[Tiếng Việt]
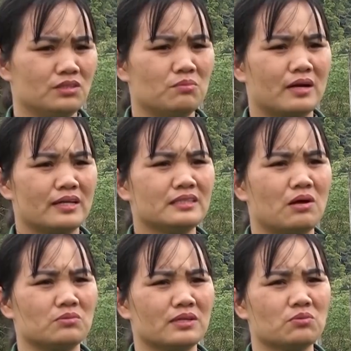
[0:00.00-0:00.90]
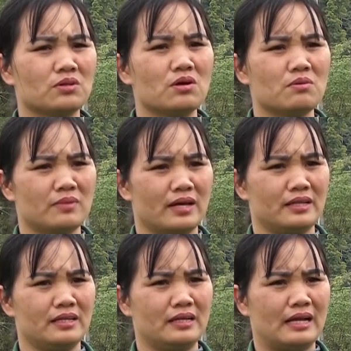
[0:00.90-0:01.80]
Nhưng mà cái dòng rau thơm
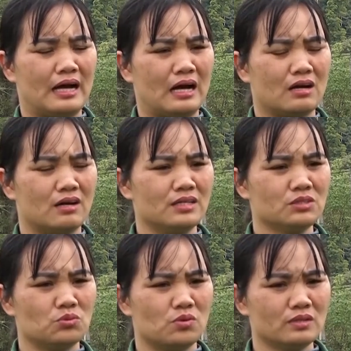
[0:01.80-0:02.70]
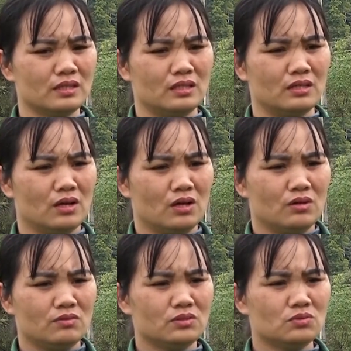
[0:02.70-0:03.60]
này thì là cấy xuống thì
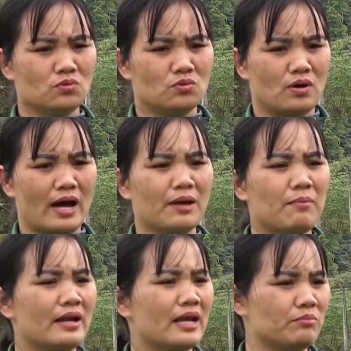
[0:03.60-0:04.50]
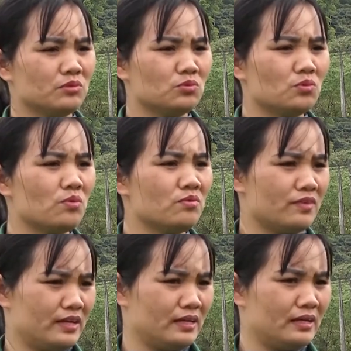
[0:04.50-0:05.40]
ví dụ 2-3 năm chúng tôi mới
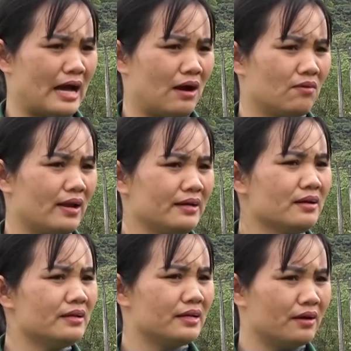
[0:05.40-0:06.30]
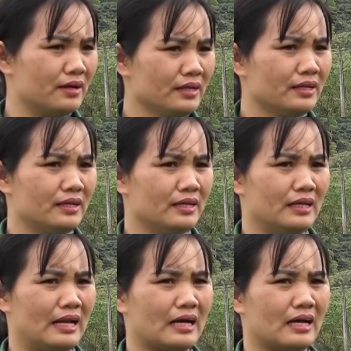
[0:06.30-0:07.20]
phải đảo lại đất để cấy.
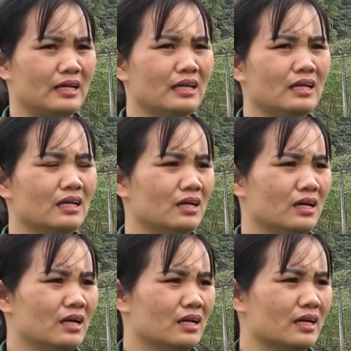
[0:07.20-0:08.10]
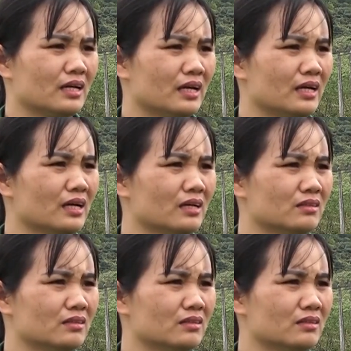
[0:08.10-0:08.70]
Là cái cái cái